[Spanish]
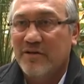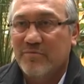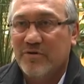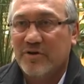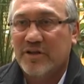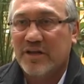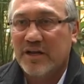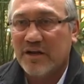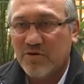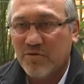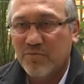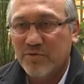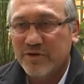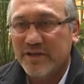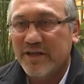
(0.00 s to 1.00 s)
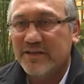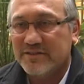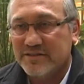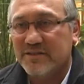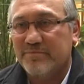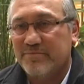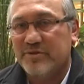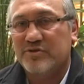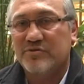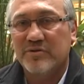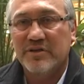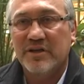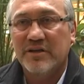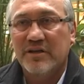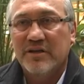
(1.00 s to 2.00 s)
porque las comunidades siempre
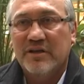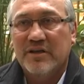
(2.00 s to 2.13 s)
sueñan